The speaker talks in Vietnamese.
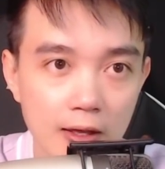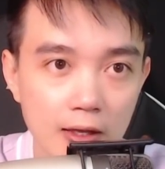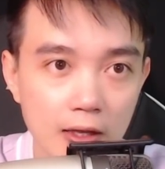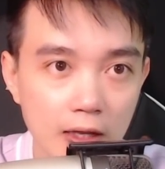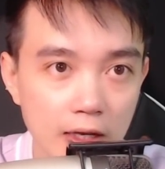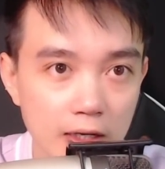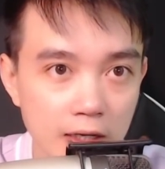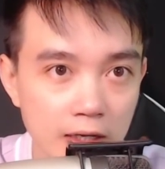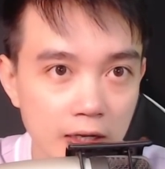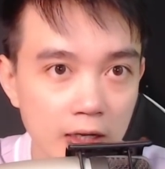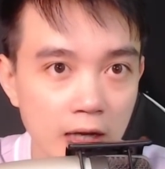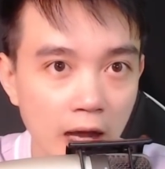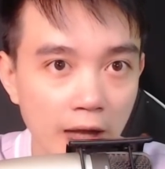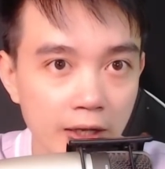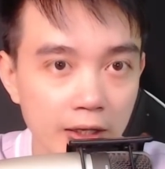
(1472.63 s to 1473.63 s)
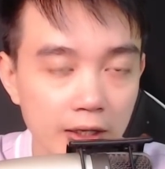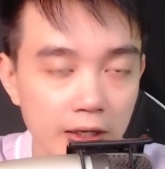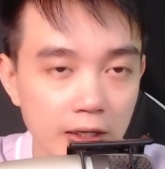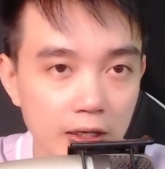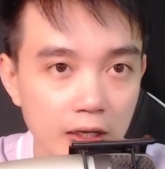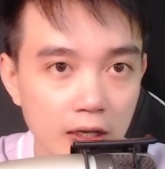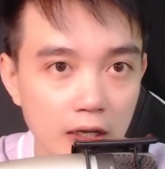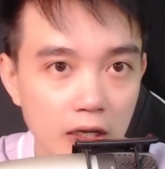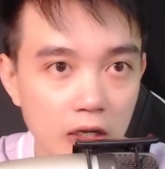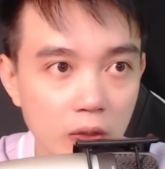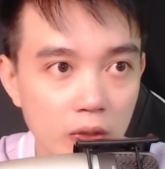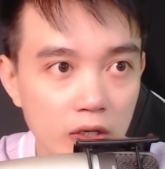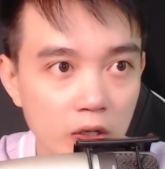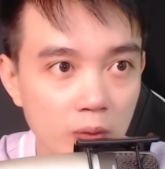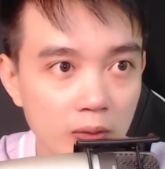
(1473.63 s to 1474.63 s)
Nghĩ đi nghĩ lại,
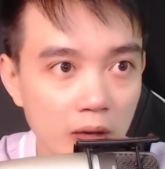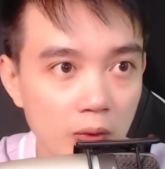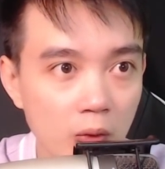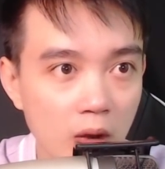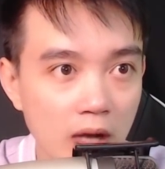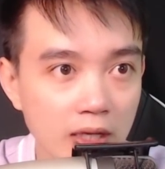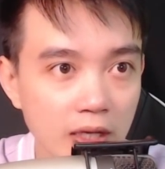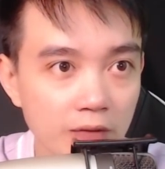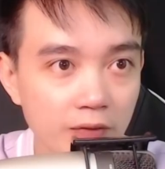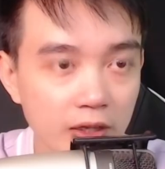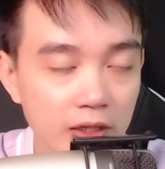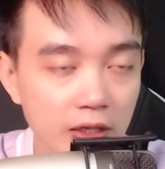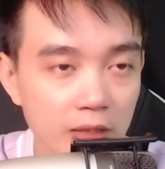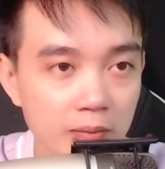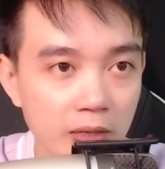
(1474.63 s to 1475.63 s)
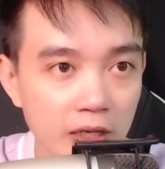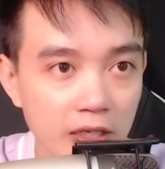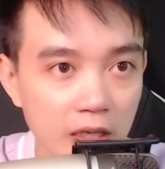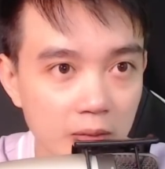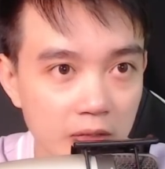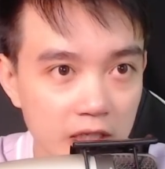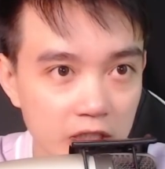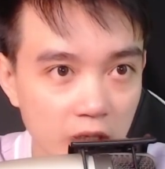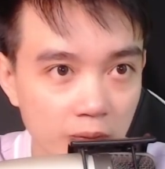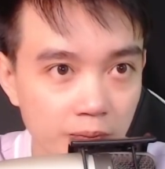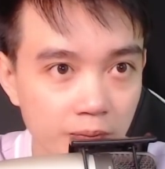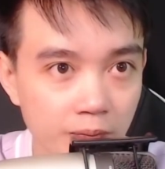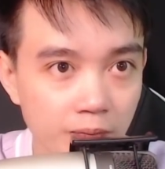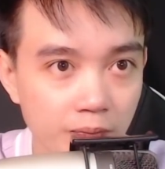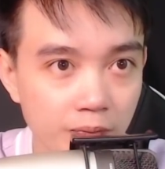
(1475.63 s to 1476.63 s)
cuối cùng lão Hóa đành phải tự mình vào bên trong.
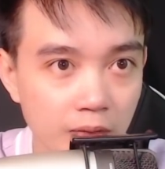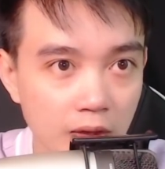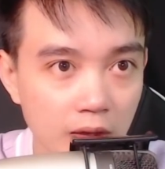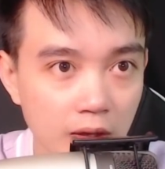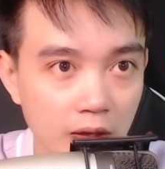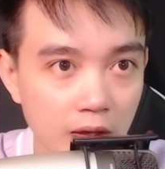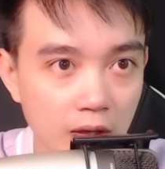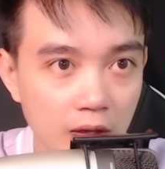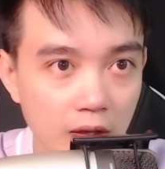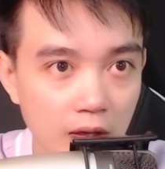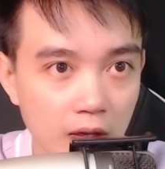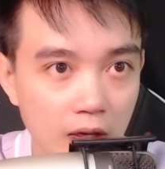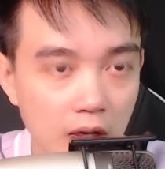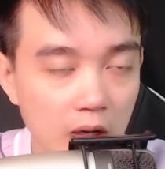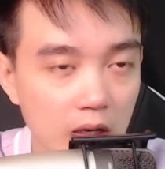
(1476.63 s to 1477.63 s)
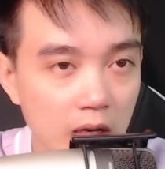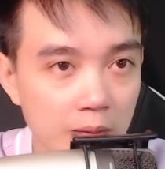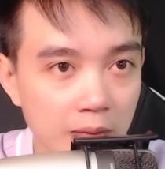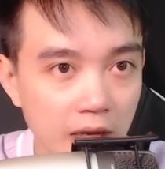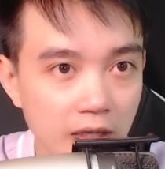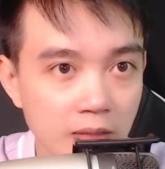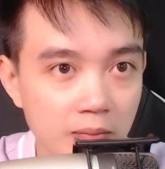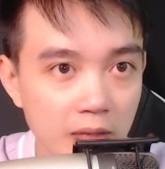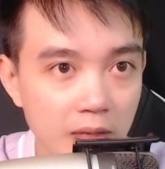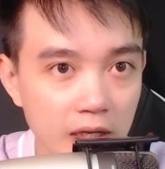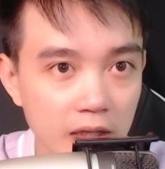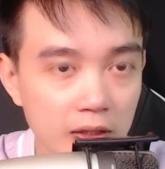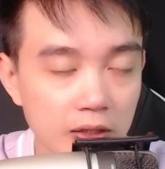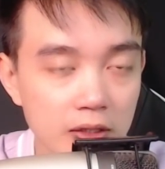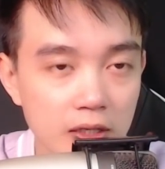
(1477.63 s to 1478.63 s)
Đêm ấy bị
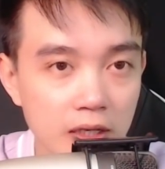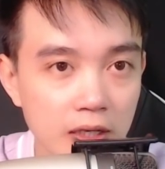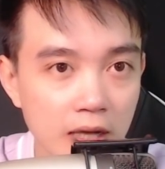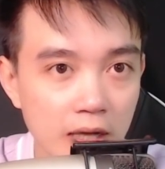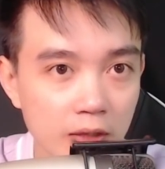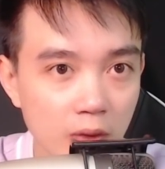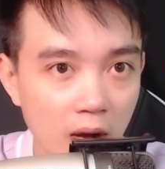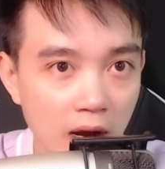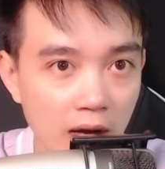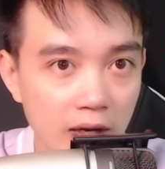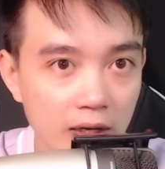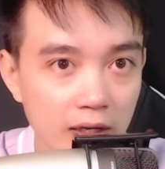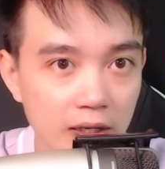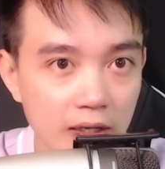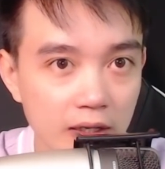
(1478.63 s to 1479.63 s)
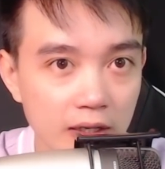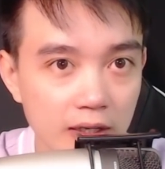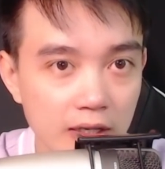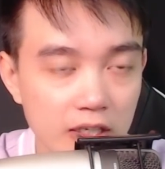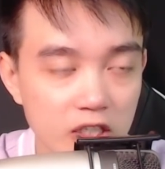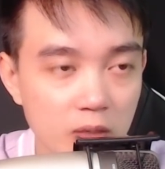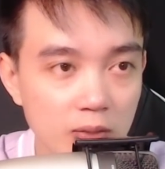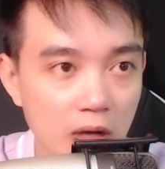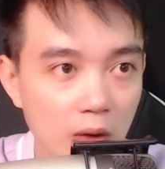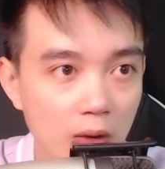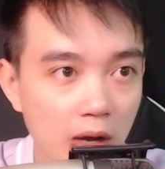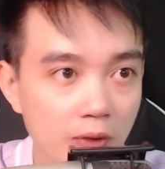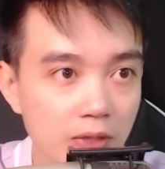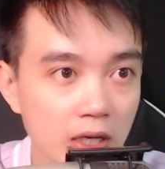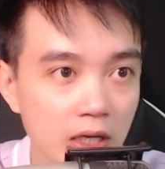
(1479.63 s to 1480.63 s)
cái thứ kia đe dọa, trong đầu
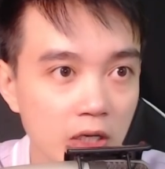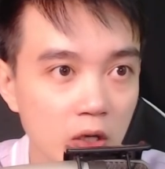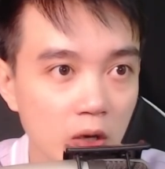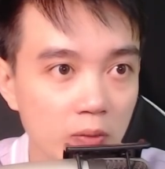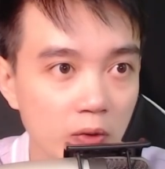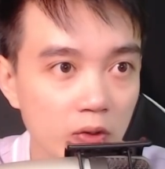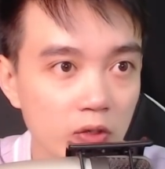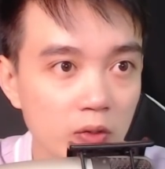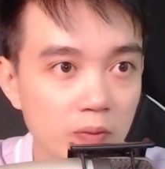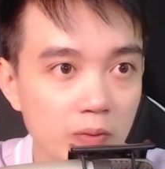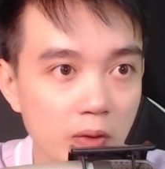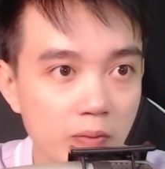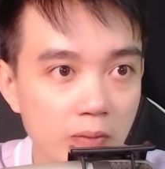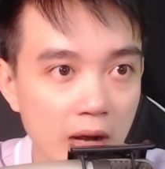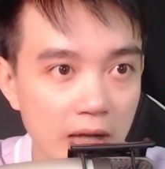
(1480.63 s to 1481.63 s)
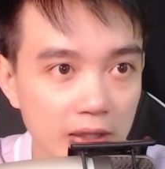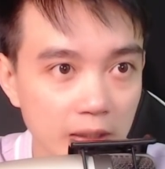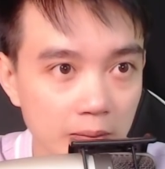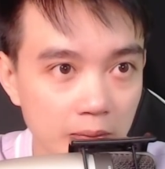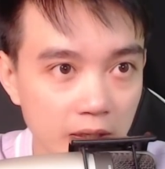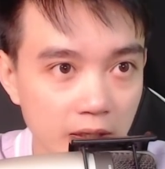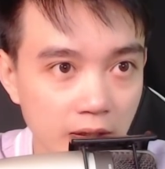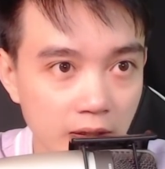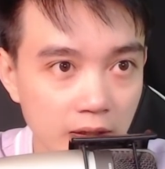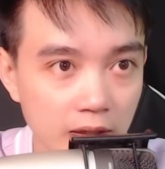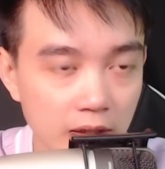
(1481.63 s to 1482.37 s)
lão vẫn còn một chút bóng ma tâm lý.